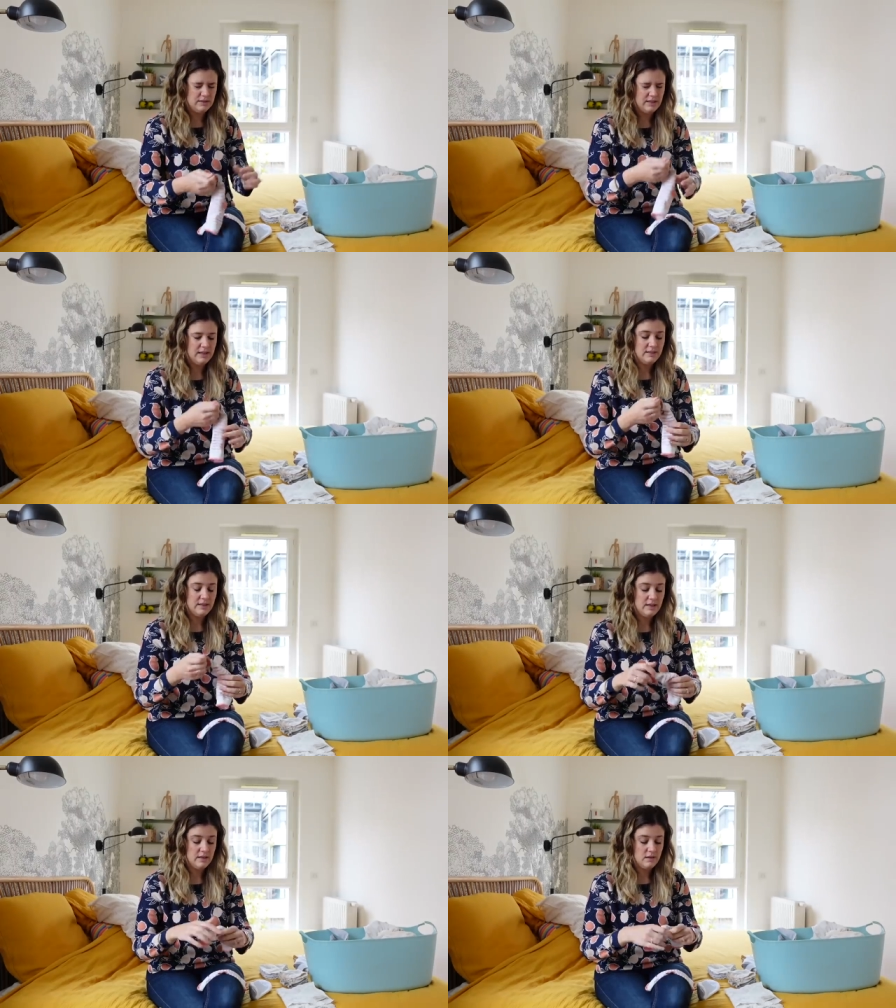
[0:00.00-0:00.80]
très
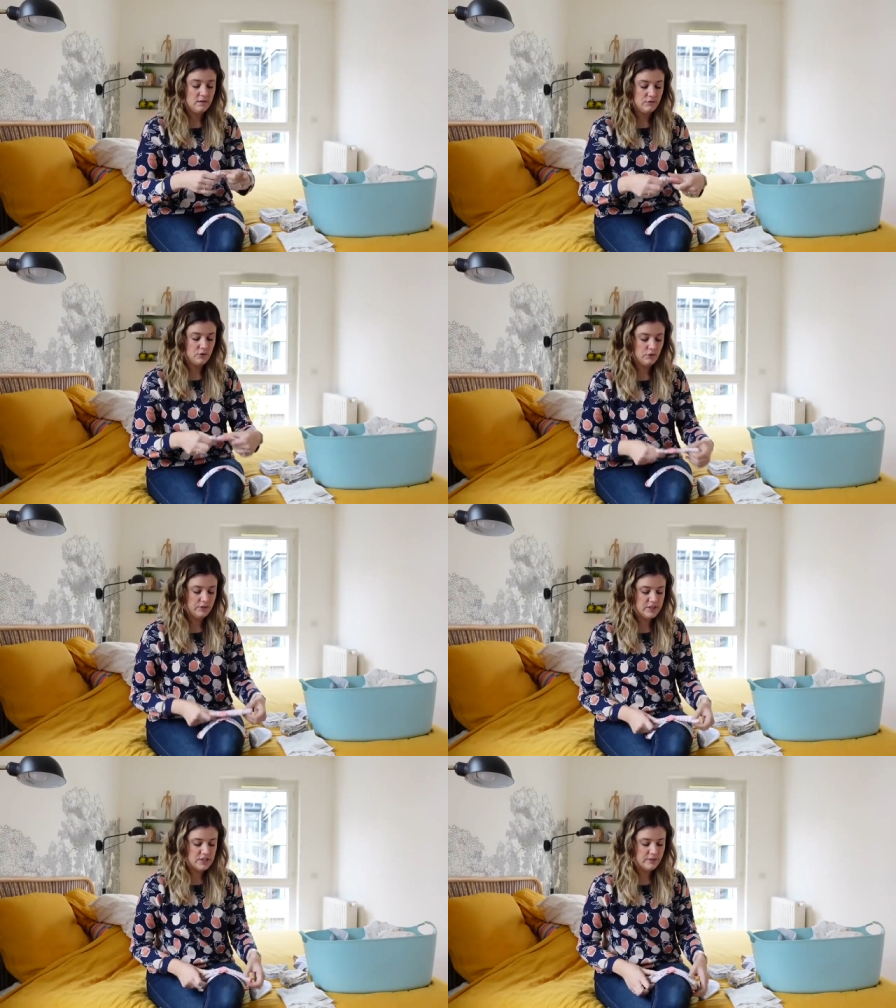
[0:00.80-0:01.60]
très
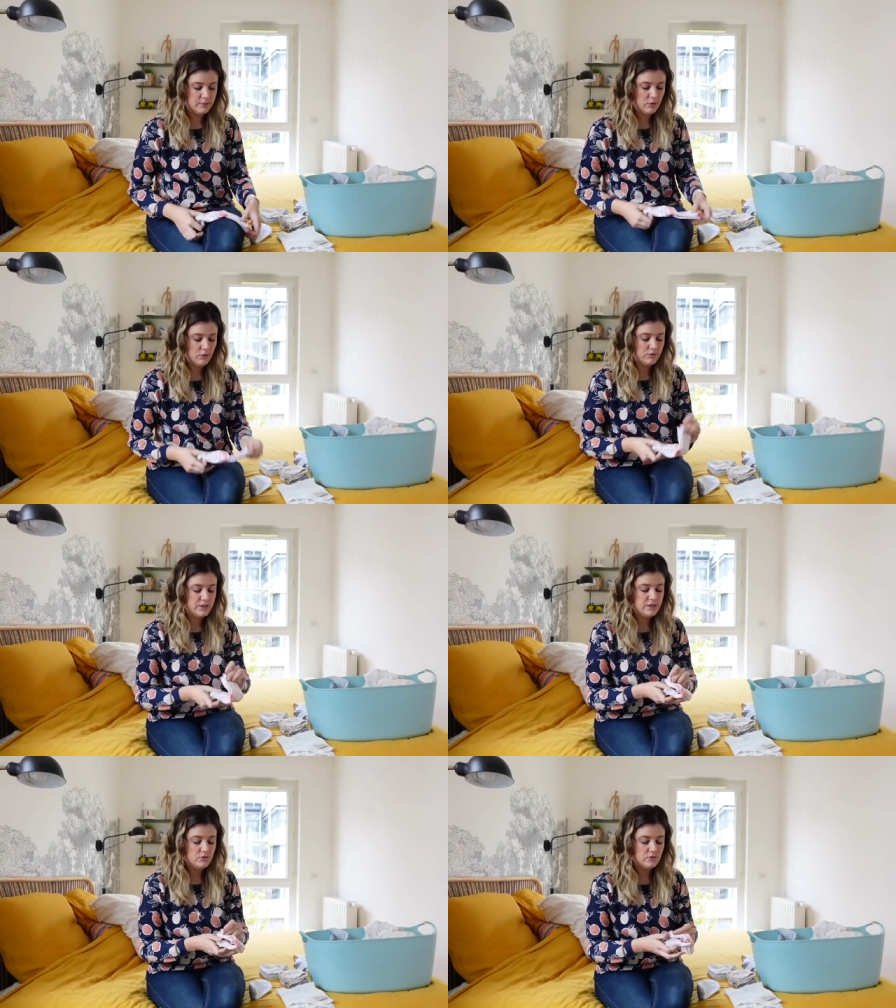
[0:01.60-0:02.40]
violentes. Et j'avais bien
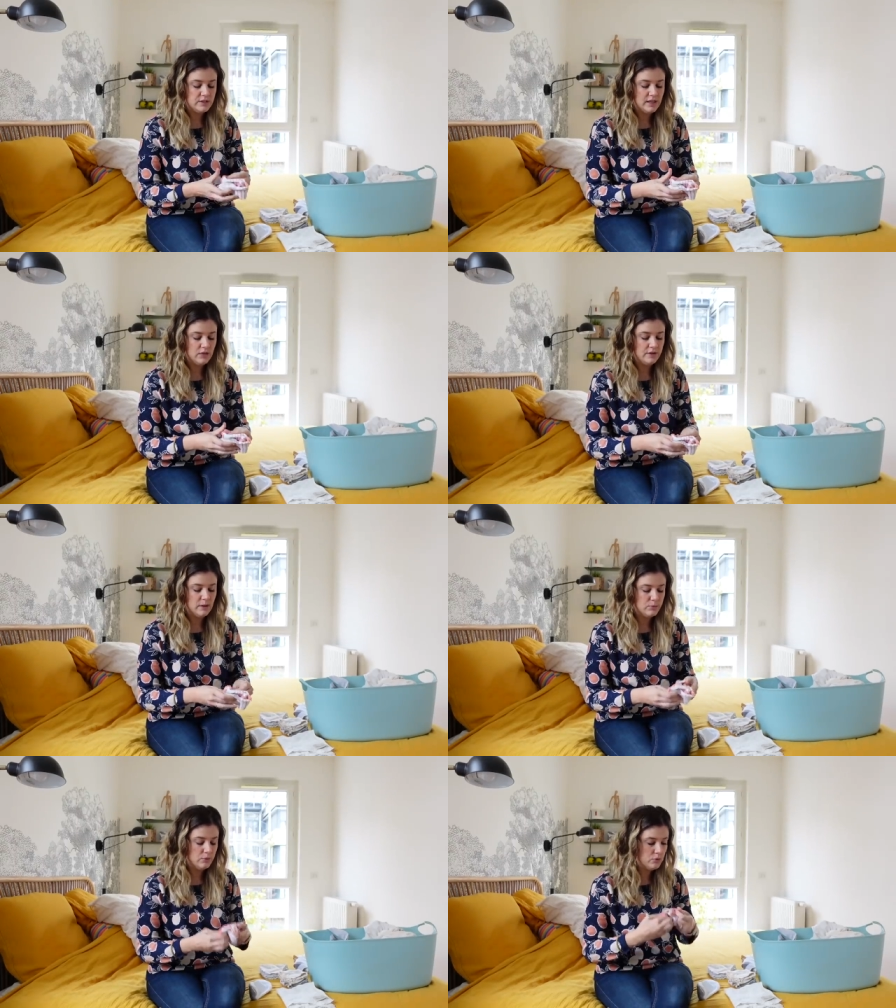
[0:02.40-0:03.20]
envie d'une guirlande
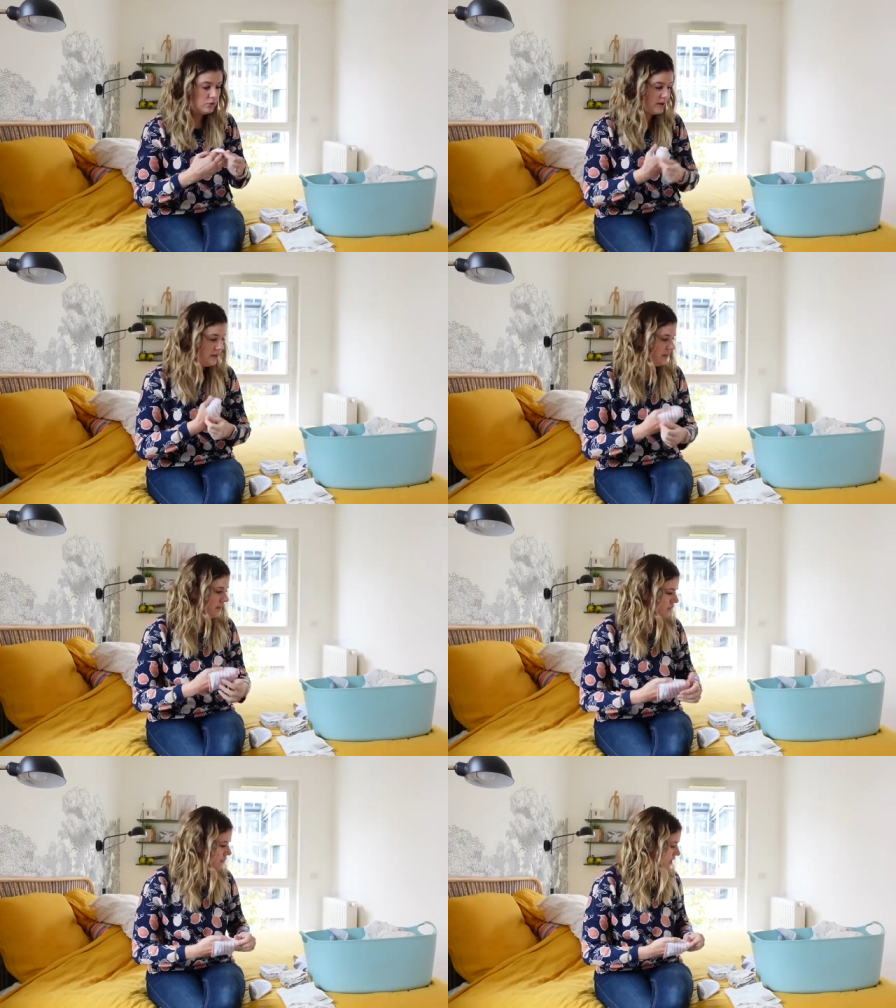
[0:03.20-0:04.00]
un peu dorée.
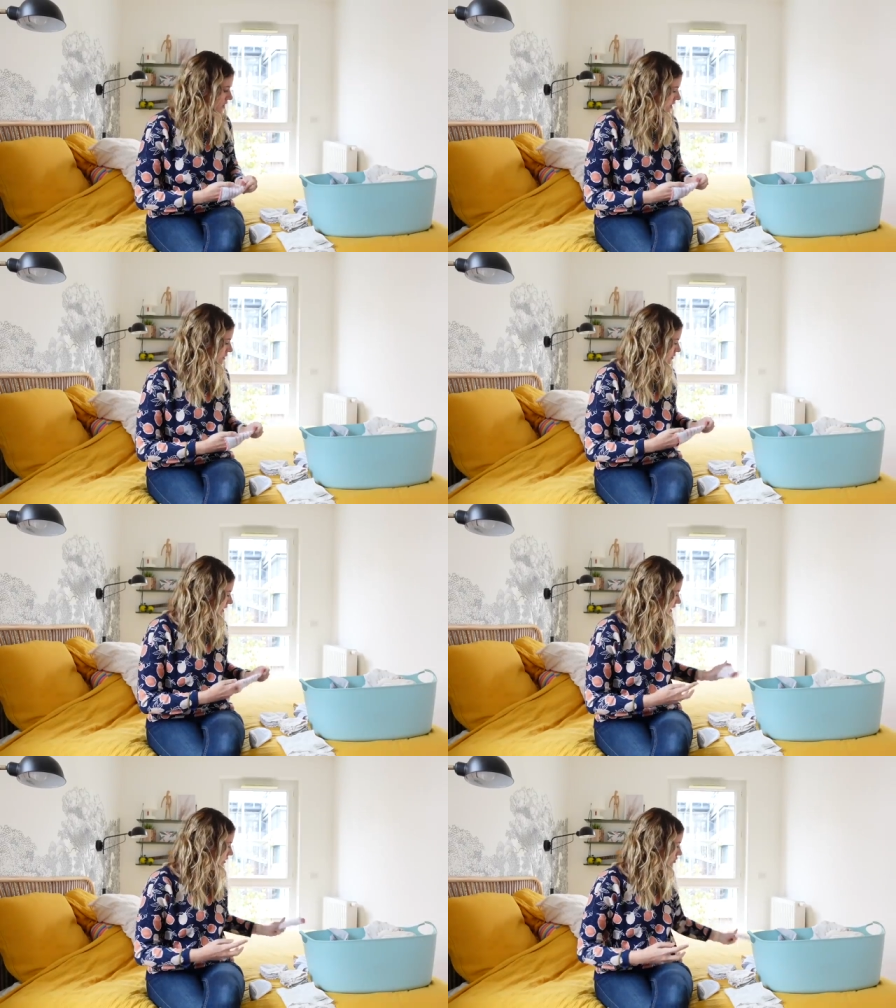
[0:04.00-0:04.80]
Et écoutez, j'ai
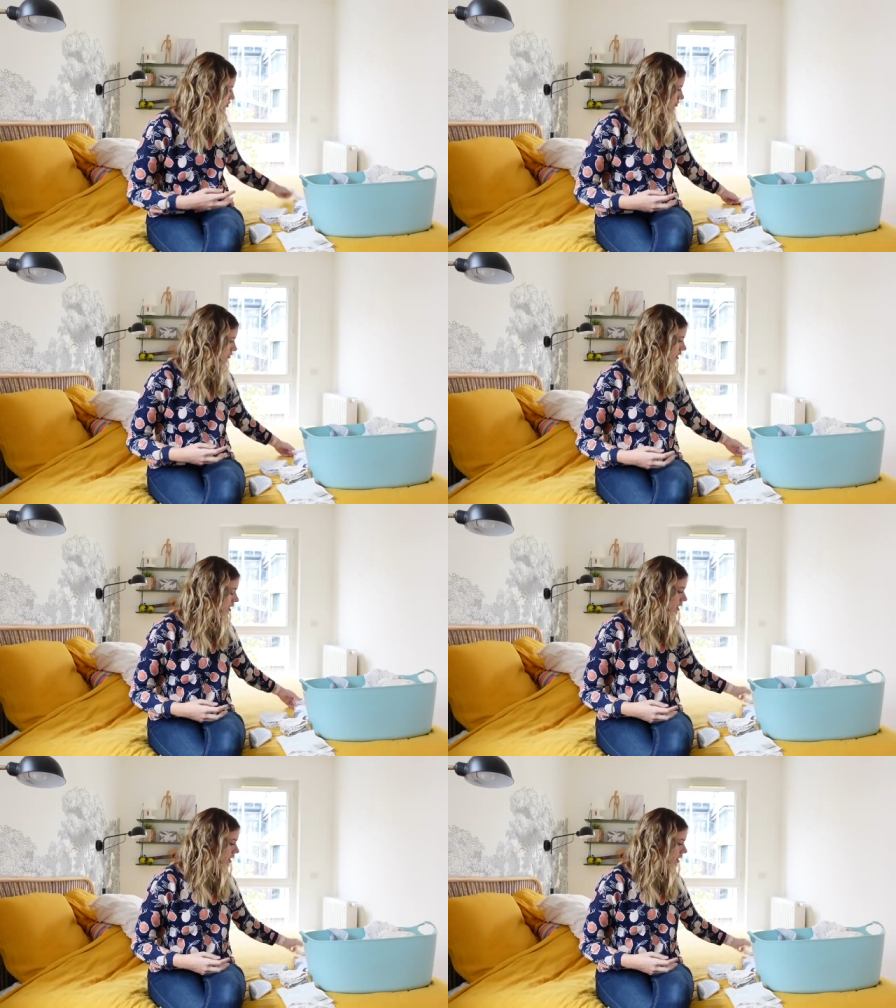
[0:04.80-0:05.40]
découvert quelque chose.